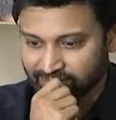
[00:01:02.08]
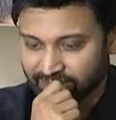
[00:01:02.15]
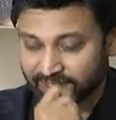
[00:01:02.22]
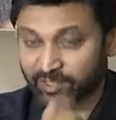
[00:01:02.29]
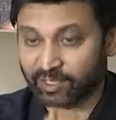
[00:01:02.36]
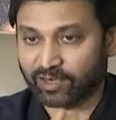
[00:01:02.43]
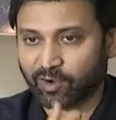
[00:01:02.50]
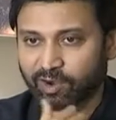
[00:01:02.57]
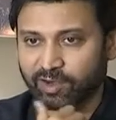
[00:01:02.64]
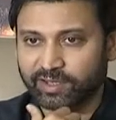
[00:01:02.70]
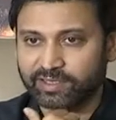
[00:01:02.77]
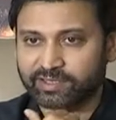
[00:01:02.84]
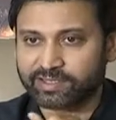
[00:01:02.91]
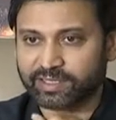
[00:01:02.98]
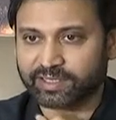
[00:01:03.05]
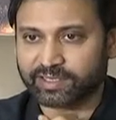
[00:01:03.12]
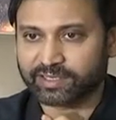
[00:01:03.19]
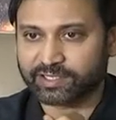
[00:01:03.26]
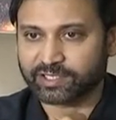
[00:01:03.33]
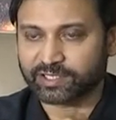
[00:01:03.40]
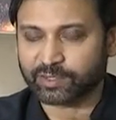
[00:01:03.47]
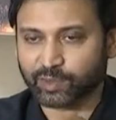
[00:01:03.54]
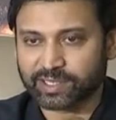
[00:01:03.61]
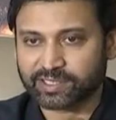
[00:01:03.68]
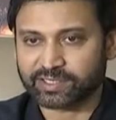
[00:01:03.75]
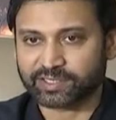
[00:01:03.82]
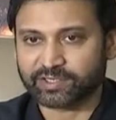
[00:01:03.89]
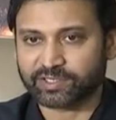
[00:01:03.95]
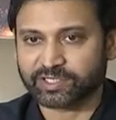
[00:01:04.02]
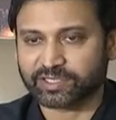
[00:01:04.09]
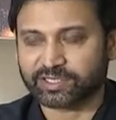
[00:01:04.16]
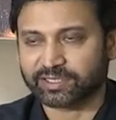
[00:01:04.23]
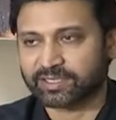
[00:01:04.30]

రెగ్యులర్ ఆడియన్స్ దగ్గర నుంచి యూఎస్ నుంచి